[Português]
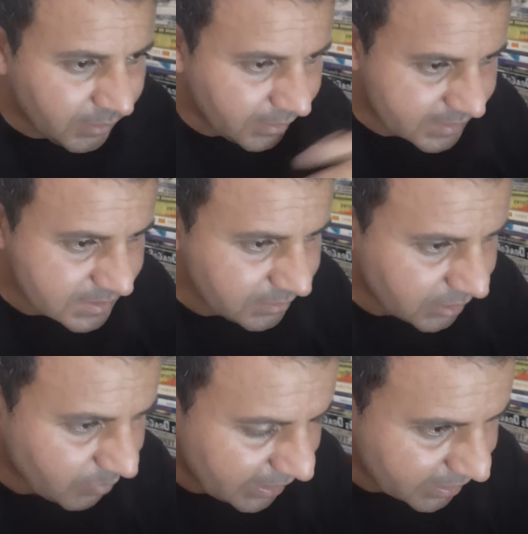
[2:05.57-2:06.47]
Assim
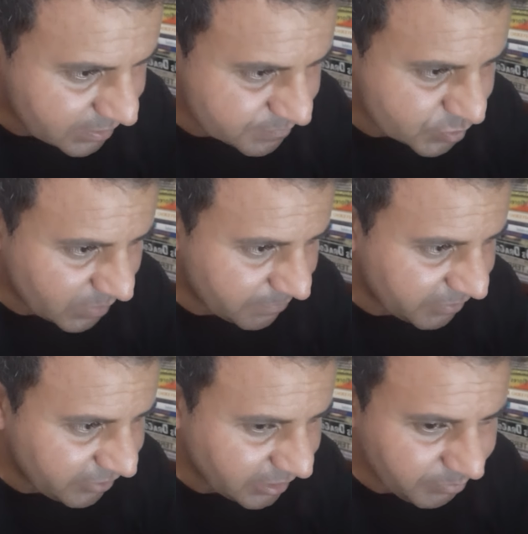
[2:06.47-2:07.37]
trabalharíamos mais
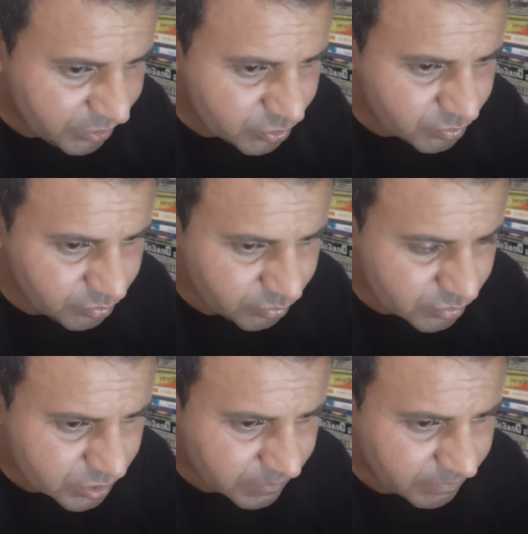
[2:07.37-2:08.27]
perfeitamente
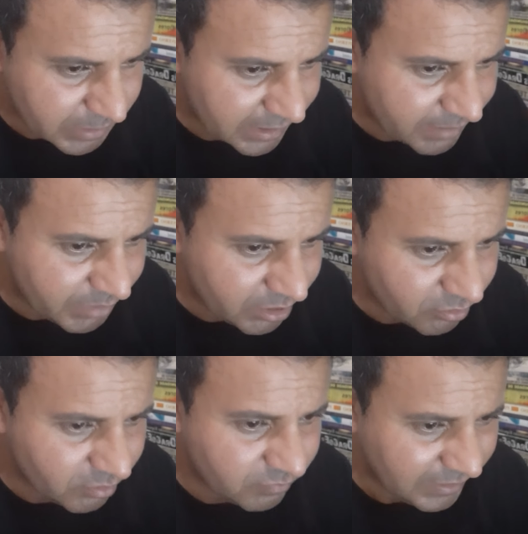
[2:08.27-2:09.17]
juntos para a
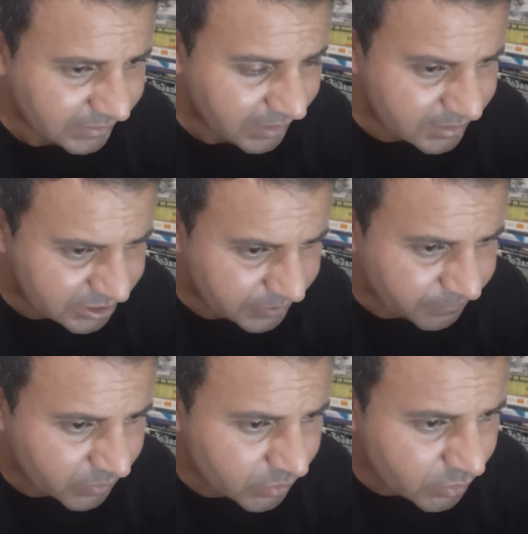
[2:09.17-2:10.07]
maior vantagem.
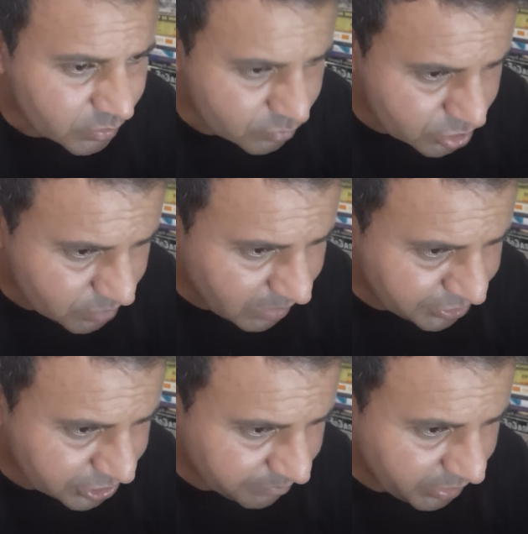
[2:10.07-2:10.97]
Os de
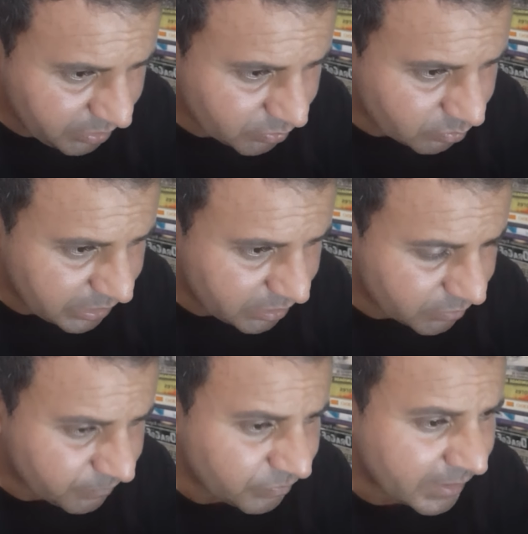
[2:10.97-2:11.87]
baixo também
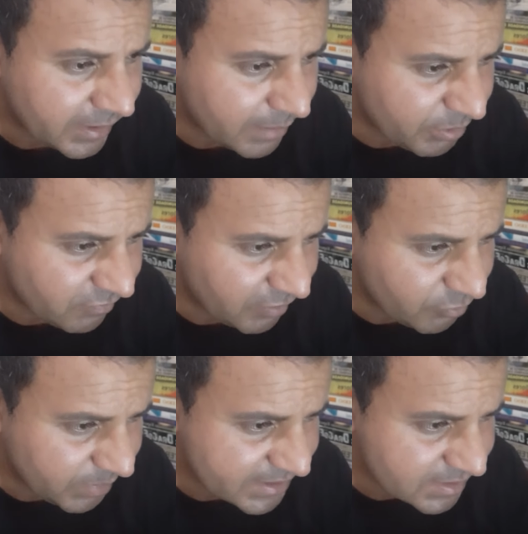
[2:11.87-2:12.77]
intuíram a provável
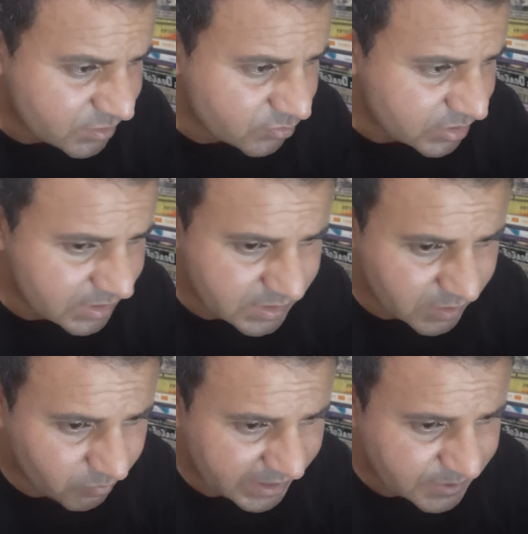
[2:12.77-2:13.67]
presença dos que
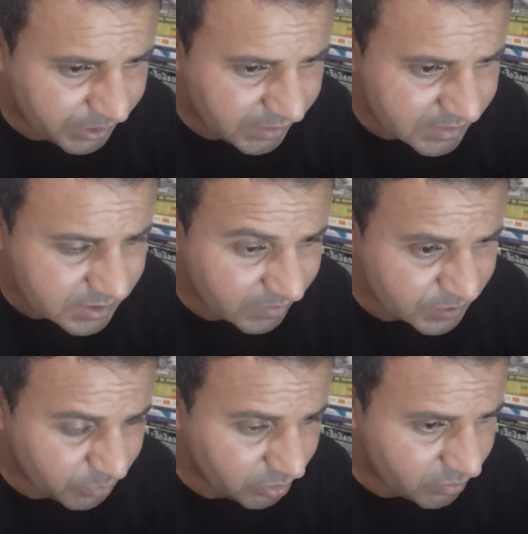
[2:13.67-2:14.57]
são mais brilhantes e mais
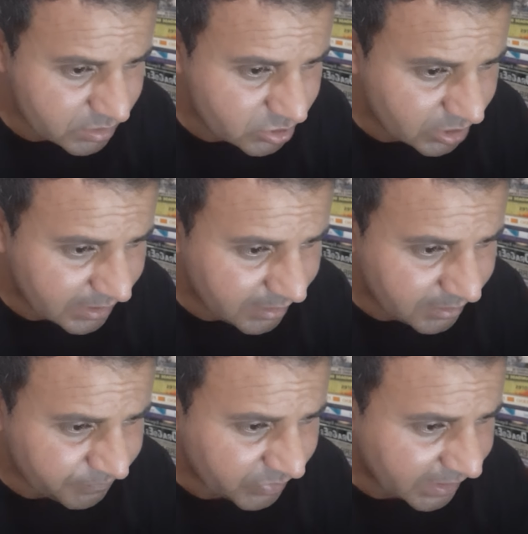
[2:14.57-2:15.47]
poderosos de
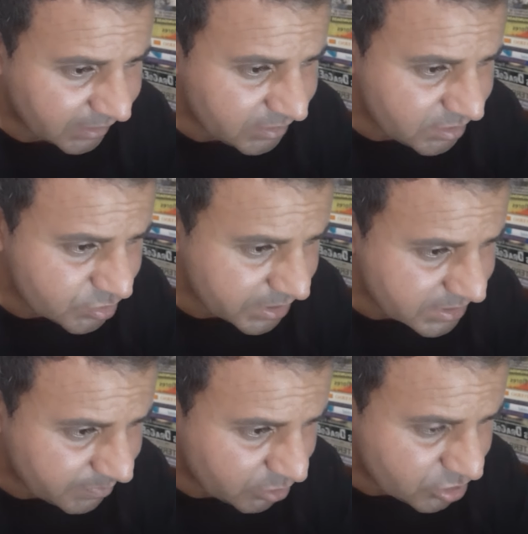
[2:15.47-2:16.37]
quem, além disso,
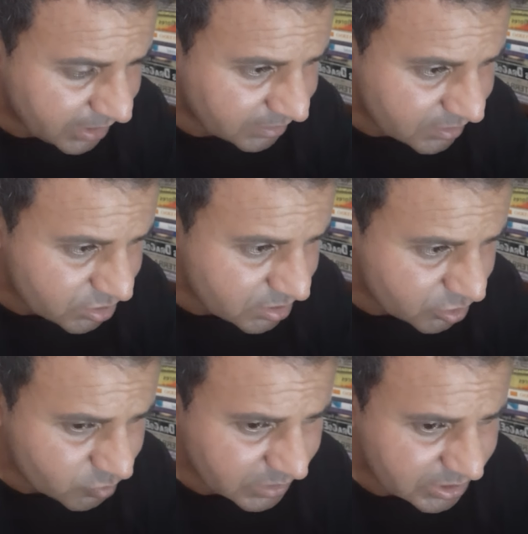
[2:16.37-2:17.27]
receberam diretrizes
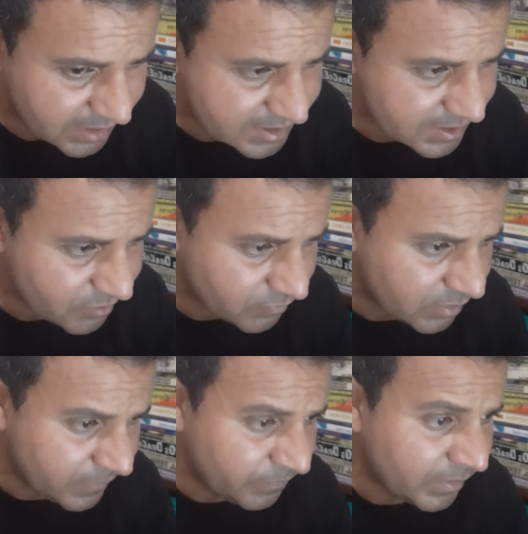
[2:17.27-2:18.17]
de uma direção
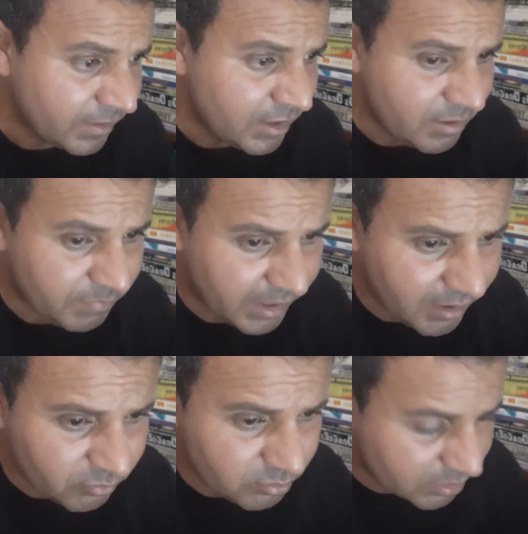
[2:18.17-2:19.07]
para a
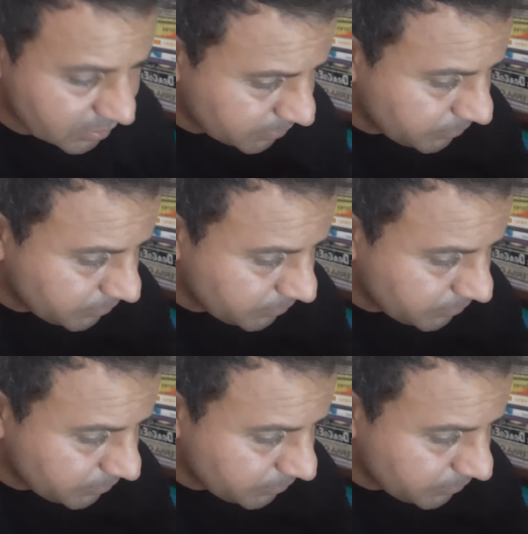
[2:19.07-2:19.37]
luta.